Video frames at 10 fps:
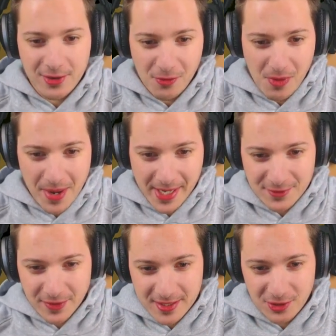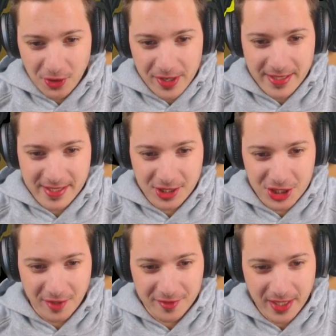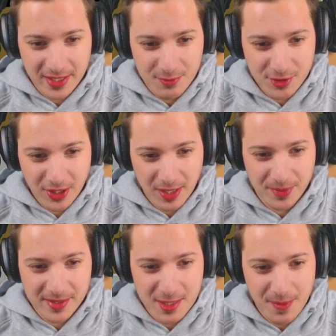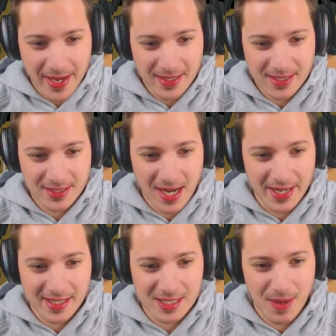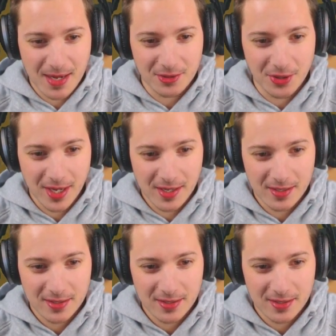gucken wir mal, dass wir diese Runde jetzt hier geschafft kriegen. Ich muss doch im Prinzip eigentlich gar nichts machen, oder?